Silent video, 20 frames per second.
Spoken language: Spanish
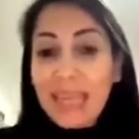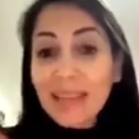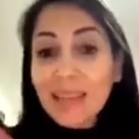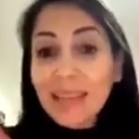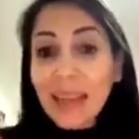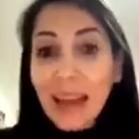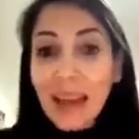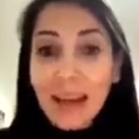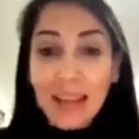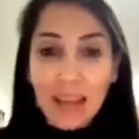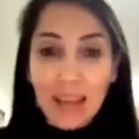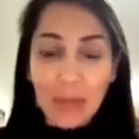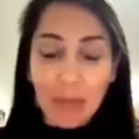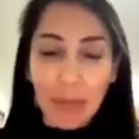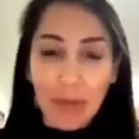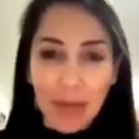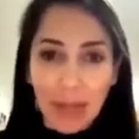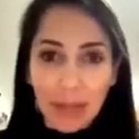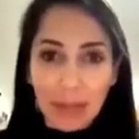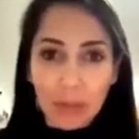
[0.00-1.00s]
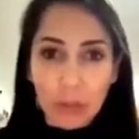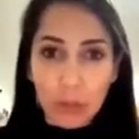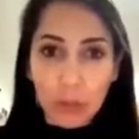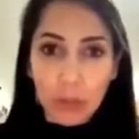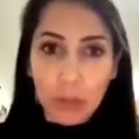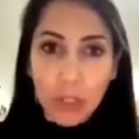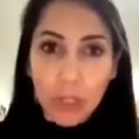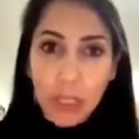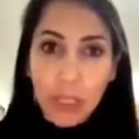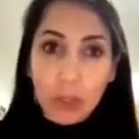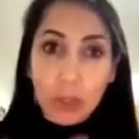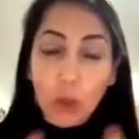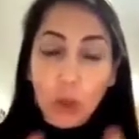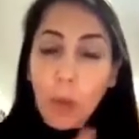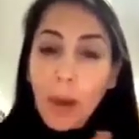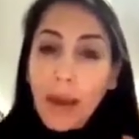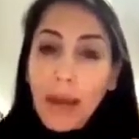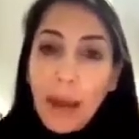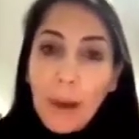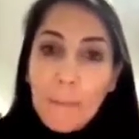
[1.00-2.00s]
Quitar el embarazo
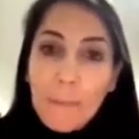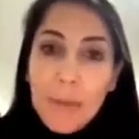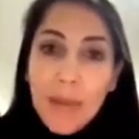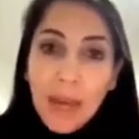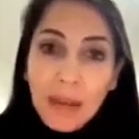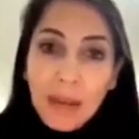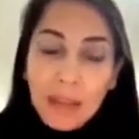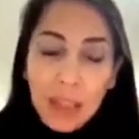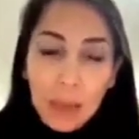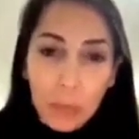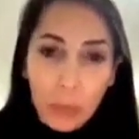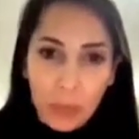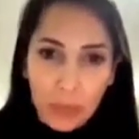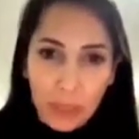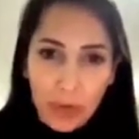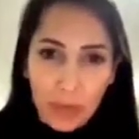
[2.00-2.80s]
no va a cambiarte